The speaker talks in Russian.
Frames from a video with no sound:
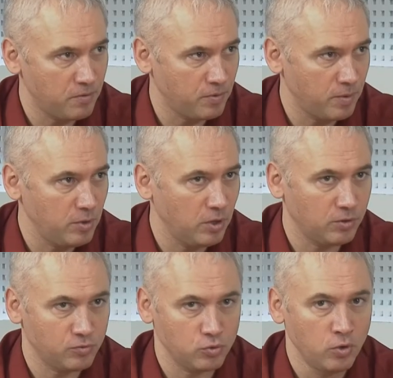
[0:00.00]
фамилии,
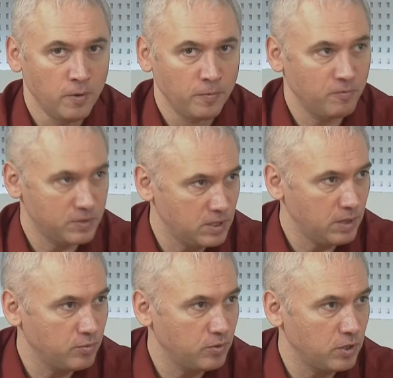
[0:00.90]
это все
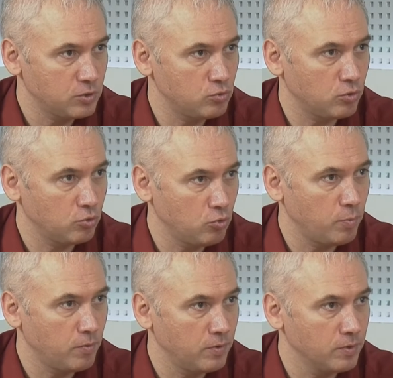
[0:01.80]
востребованные актеры,
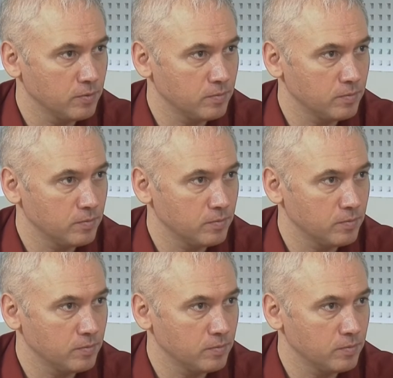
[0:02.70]
топовые.